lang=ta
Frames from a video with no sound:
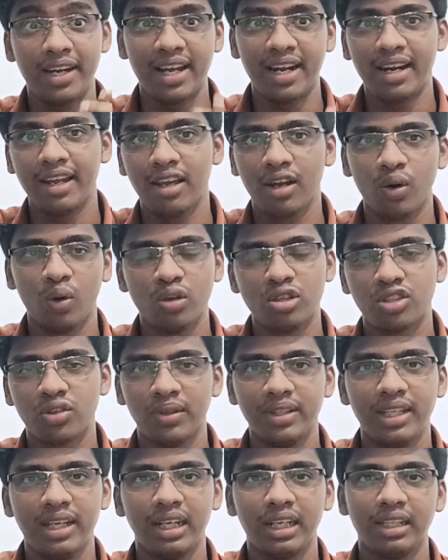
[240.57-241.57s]
நிறைய ரோல்ஸ்
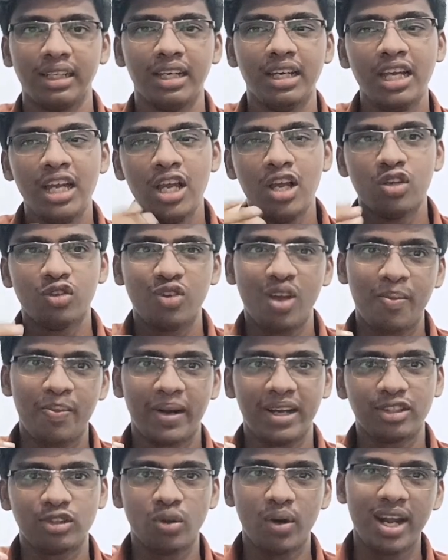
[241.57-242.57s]
வந்து இருக்குது ஸோ இப்போ
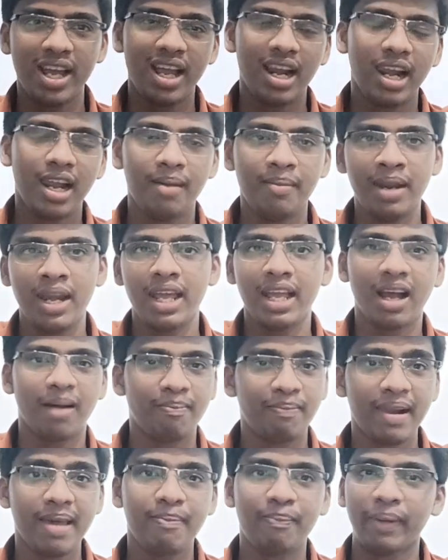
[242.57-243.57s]
நான் சொன்ன எல்லாமே நீங்கள்
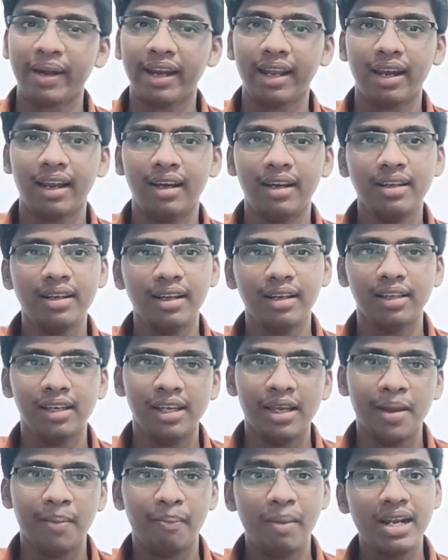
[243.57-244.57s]
அப்ளை பண்ணலாம்
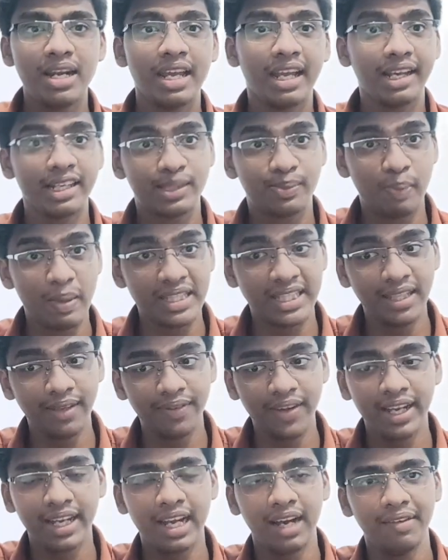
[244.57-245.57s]
பட் நீங்கள்
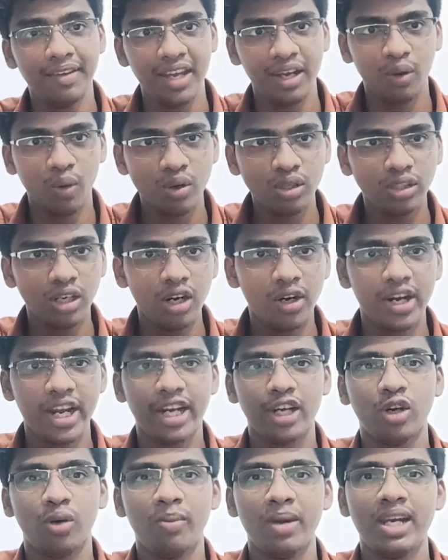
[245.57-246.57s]
ஸ்பெசிஃபிக்காகவே உங்களுடைய
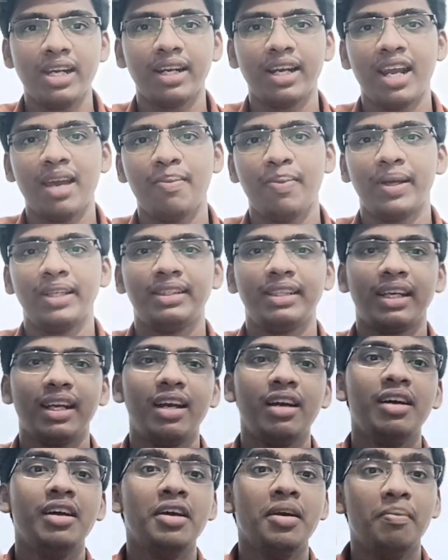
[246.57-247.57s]
டொமைன்க்குனே
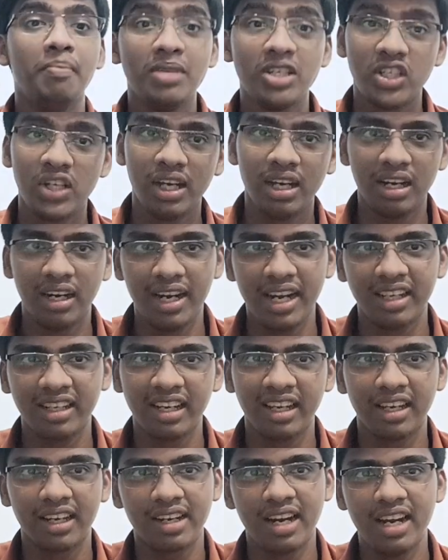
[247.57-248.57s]
பார்த்தீங்கன்னா மிஷின் லேர்னிங்
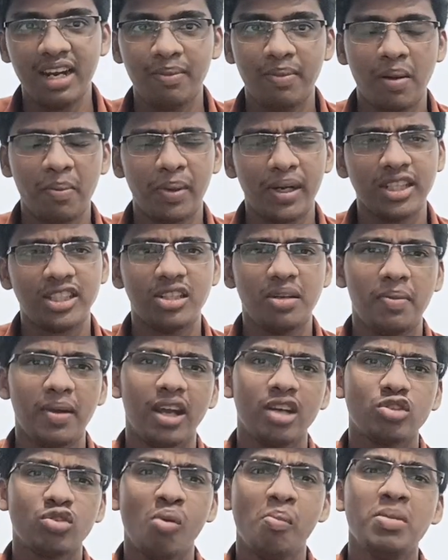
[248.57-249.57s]
நீங்கள் கண்டிப்பாக
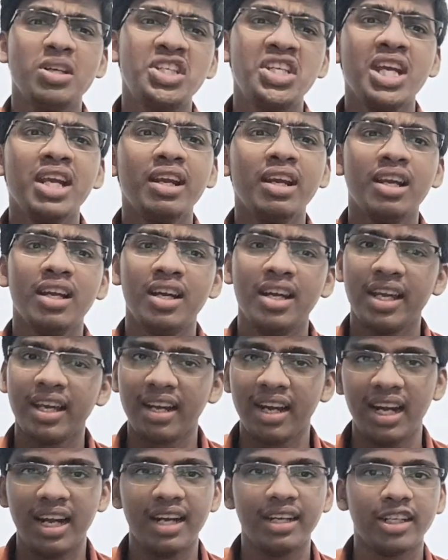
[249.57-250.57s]
படிச்சிருப்பீங்க ஸோ மிஷின் லேர்னிங்
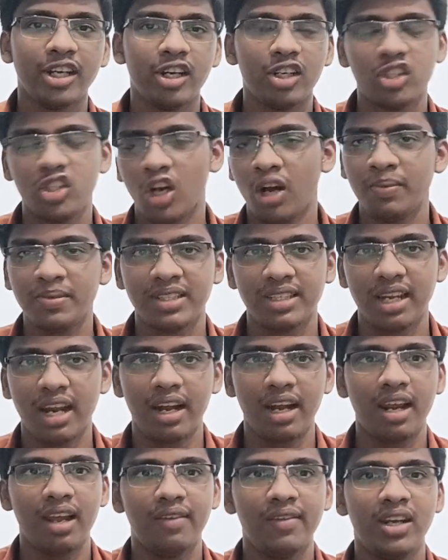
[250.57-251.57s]
ரிலேட்டட் ஜாப்ஸ்
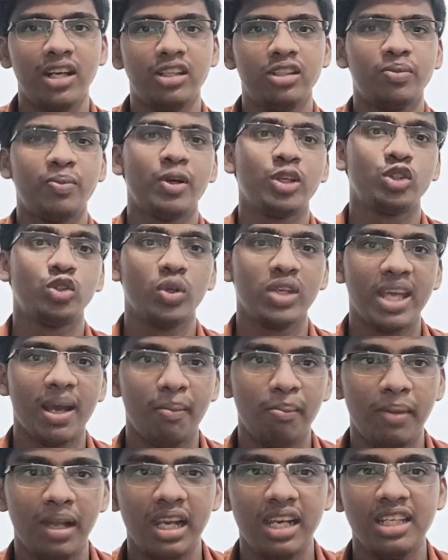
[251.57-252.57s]
நிறையாவே இருக்குதுப்பா ஸோ
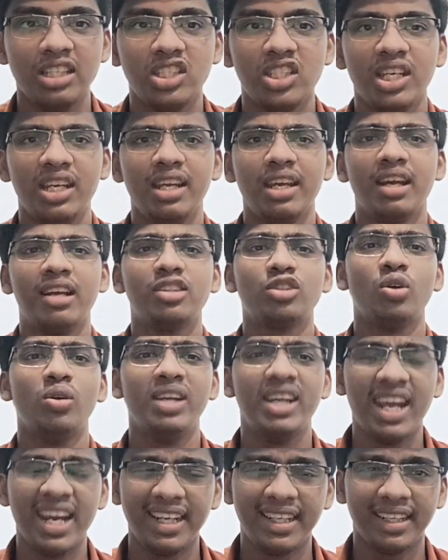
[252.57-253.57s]
எம்எல் இன்ஜினியர் ஸோ
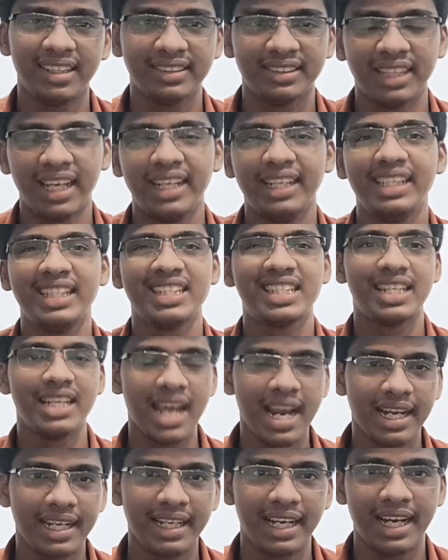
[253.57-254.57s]
டேட்டா சயின்டிஸ்ட்
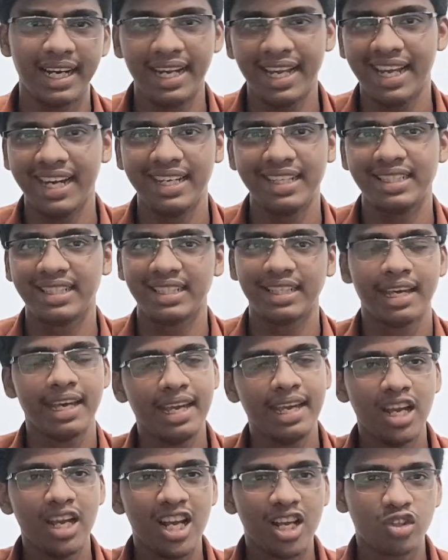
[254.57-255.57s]
டேட்டா அனாலிஸ்ட்
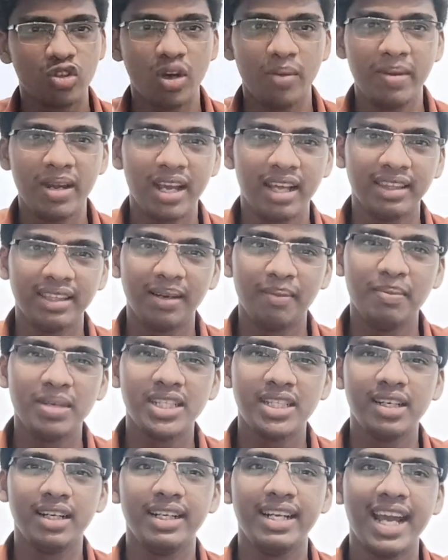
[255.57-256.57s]
ஸோ இப்படி அந்த
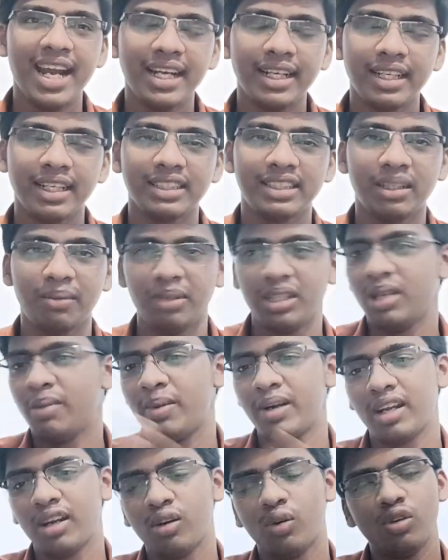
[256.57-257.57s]
மிஷின் டேட்டா
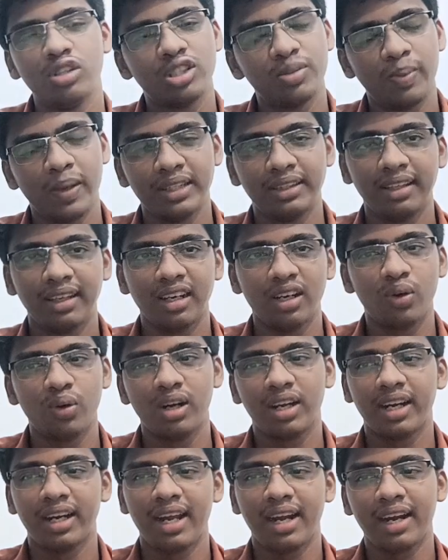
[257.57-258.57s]
சம்மந்தப்பட்ட ரோல்ஸ் பார்த்தீங்கன்னா
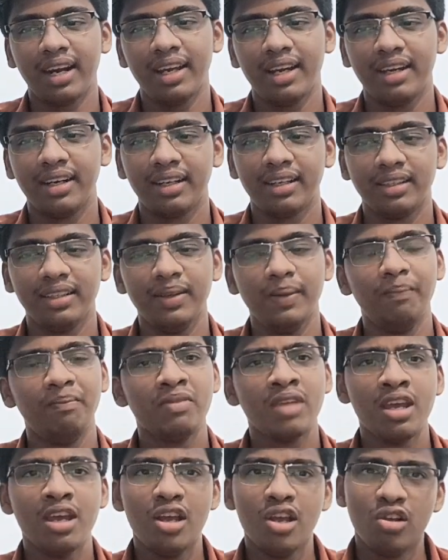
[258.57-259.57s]
உங்களுக்கு நிறையா இருக்குது
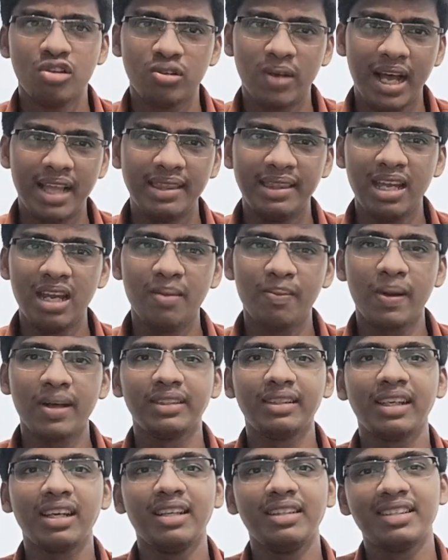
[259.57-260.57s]
ஸோ அண்ட் தென்
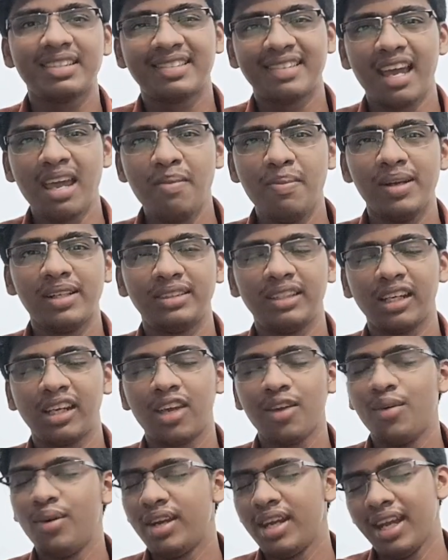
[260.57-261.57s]
பார்த்தீங்கன்னா இந்த சைபர்
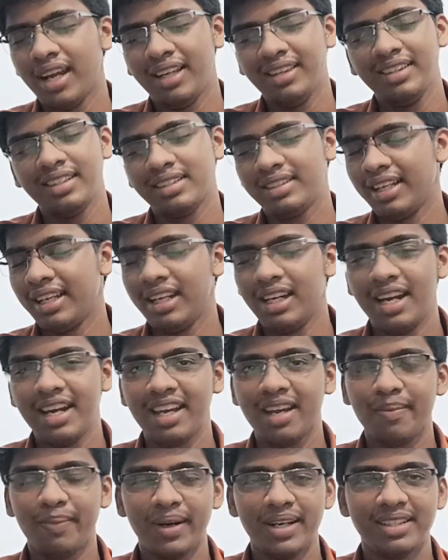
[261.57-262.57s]
செக்யூரிட்டி அந்த சைட்லாம்
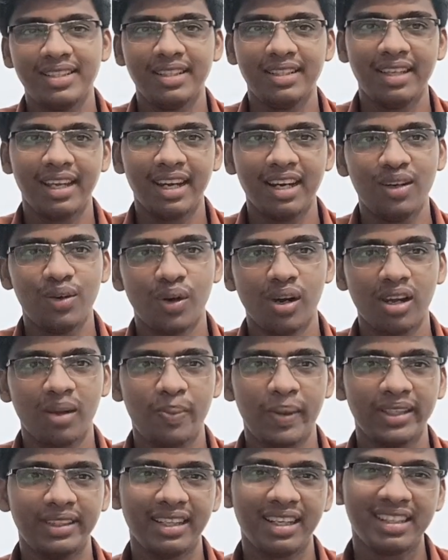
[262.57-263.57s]
நீங்கள் படிச்சிருந்தீங்கன்னா உங்களுக்கு
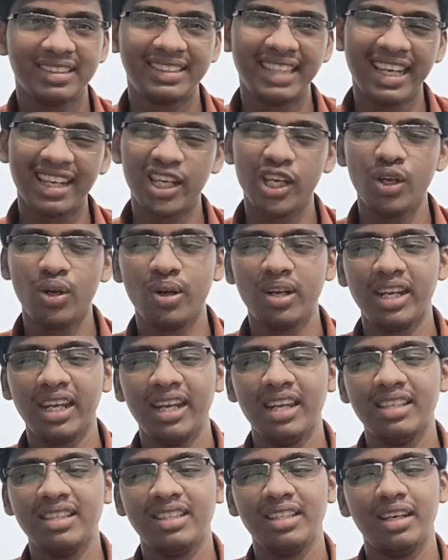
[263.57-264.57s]
பார்த்தீங்கன்னா செக்யூரிட்டி
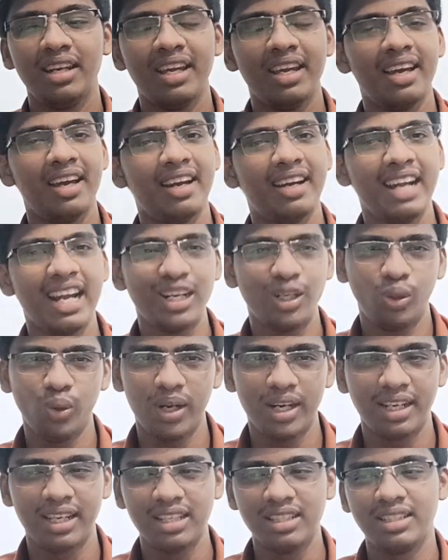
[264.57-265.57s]
இன்ஜினியர்
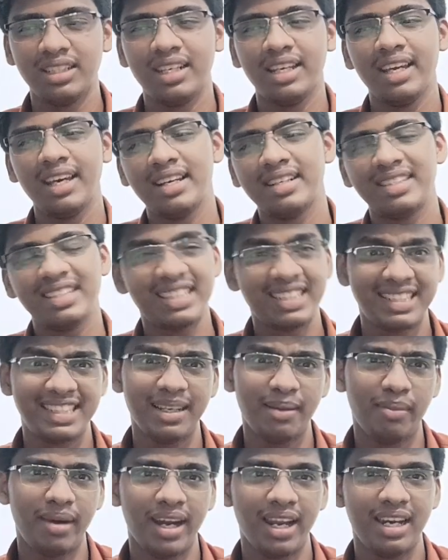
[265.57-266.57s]
நெட்ஒர்க் இன்ஜினியர்
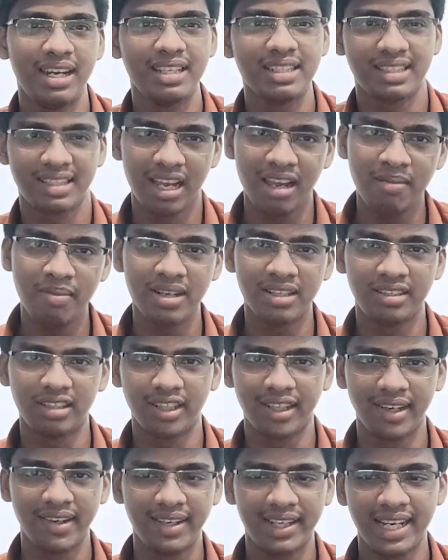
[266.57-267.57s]
சிஸ்டம் அனலிஸ்ட் சைபர்
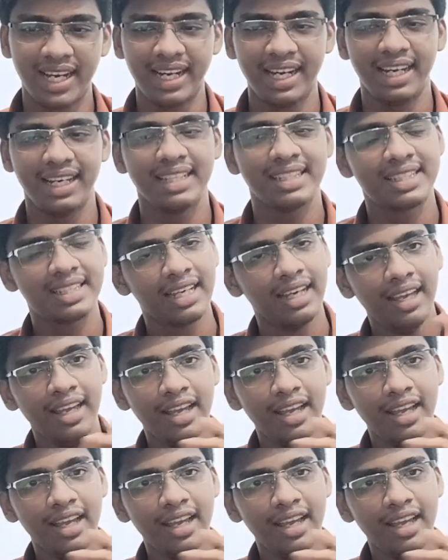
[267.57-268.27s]
செக்யூரிட்டி அனலிஸ்ட்